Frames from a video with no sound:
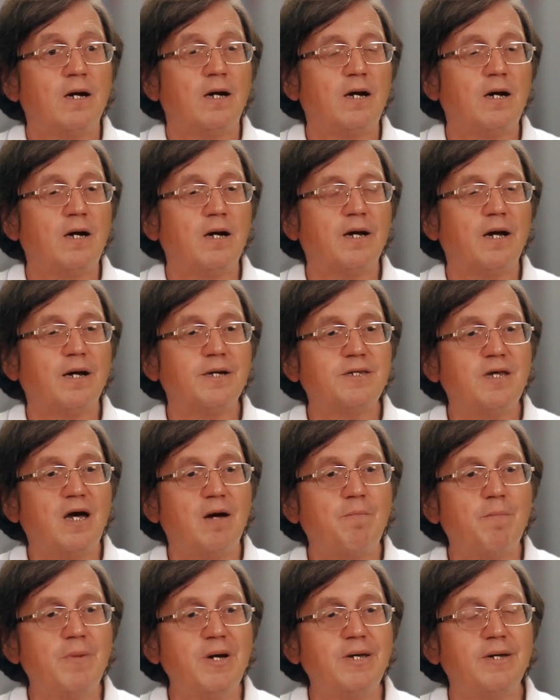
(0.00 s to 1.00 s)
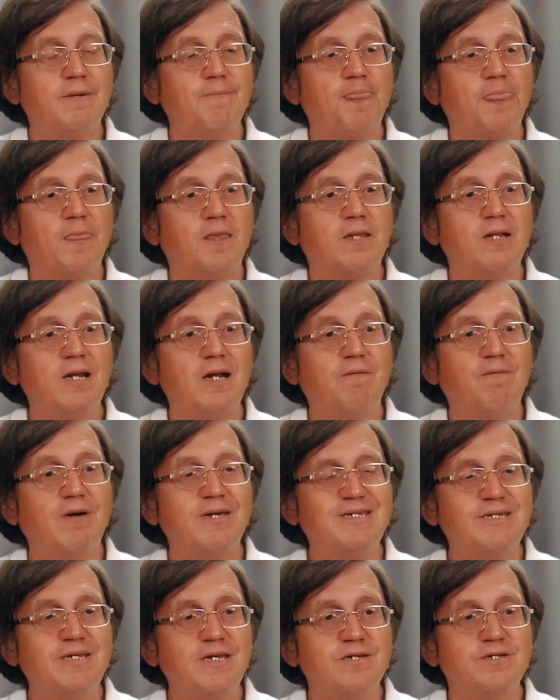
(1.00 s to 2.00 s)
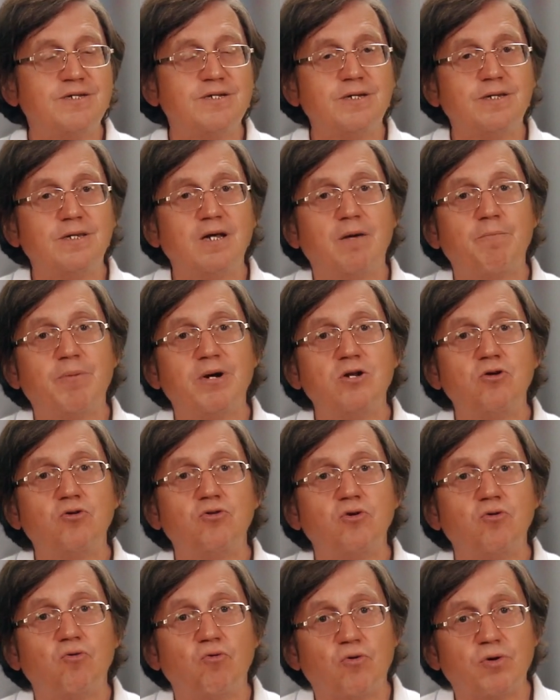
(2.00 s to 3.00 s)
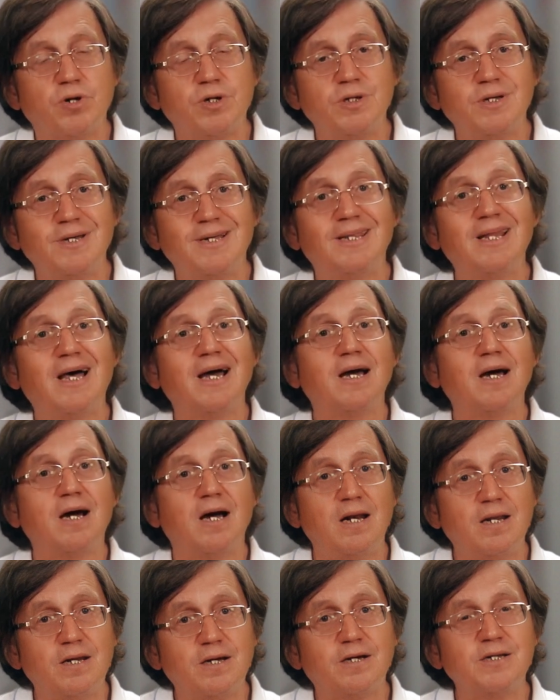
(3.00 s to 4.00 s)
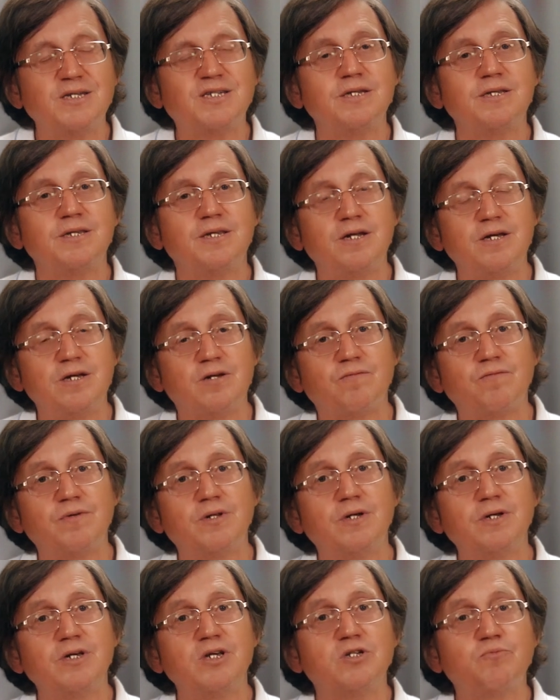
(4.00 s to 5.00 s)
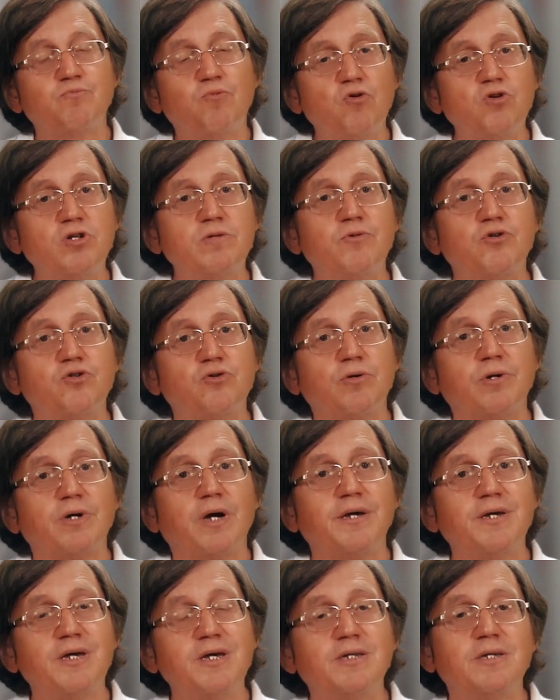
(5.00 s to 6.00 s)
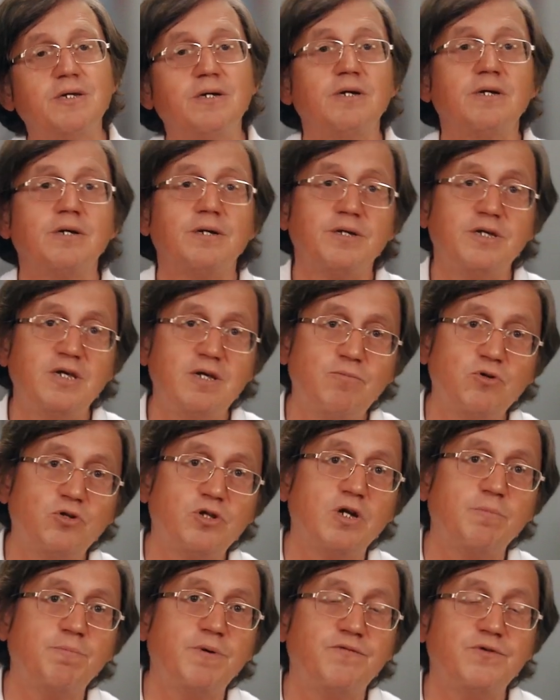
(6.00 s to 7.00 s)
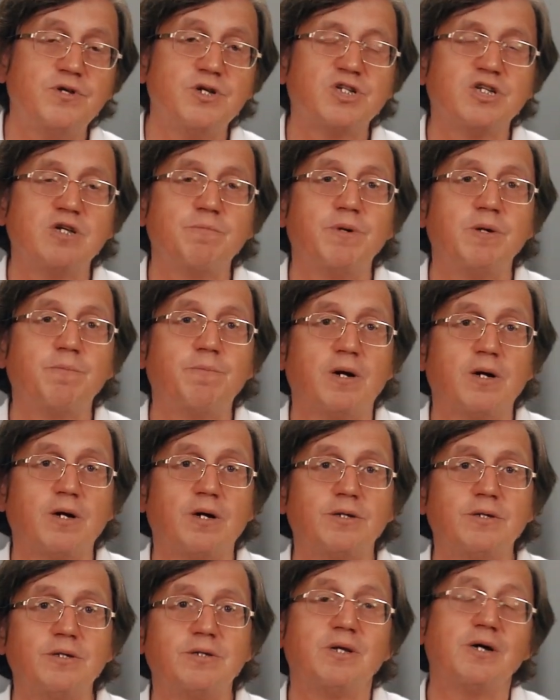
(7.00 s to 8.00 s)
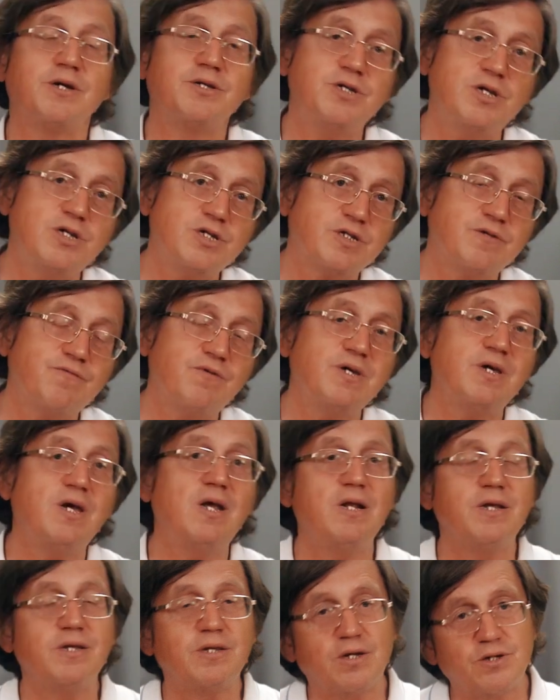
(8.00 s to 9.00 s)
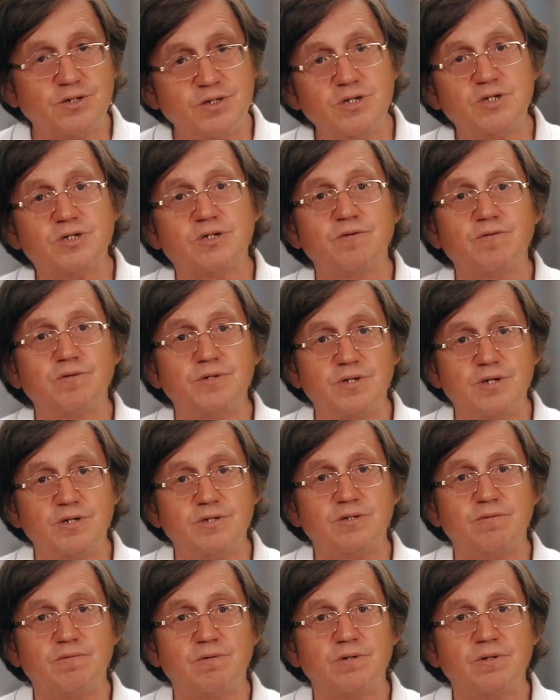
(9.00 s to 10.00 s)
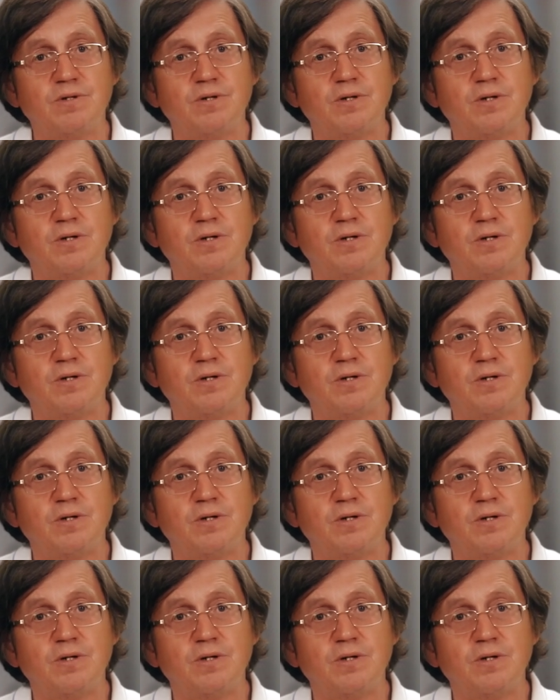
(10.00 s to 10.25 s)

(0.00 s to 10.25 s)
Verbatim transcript: а, когда мы для воздействия на определенные органы локально, концентрированно используем еще какие-то химиотерапевтические препараты токсического или нетоксического действия.